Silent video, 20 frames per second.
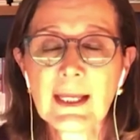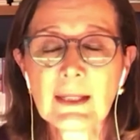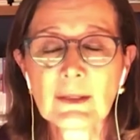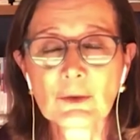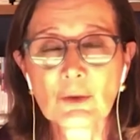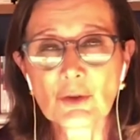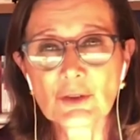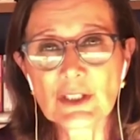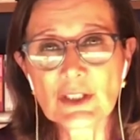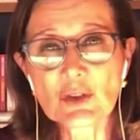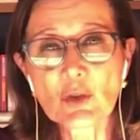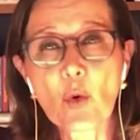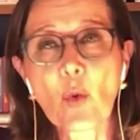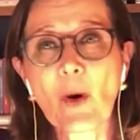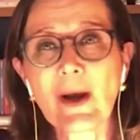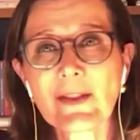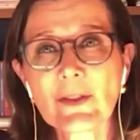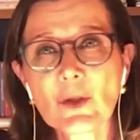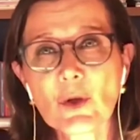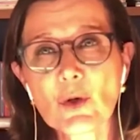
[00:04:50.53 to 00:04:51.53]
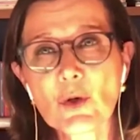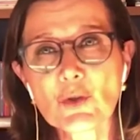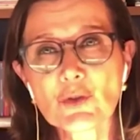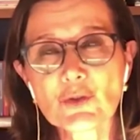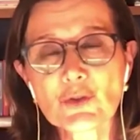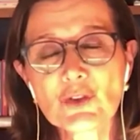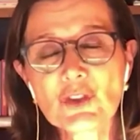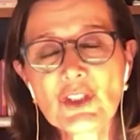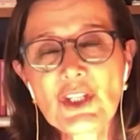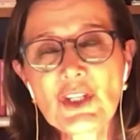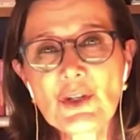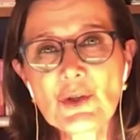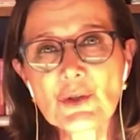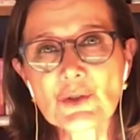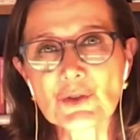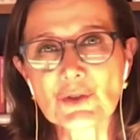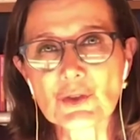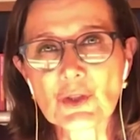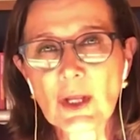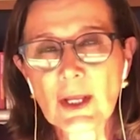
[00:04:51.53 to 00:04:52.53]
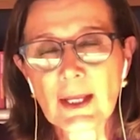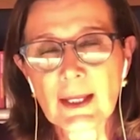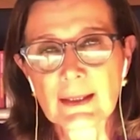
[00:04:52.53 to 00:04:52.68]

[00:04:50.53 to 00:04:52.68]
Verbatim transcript: Entonces, cuando los niños,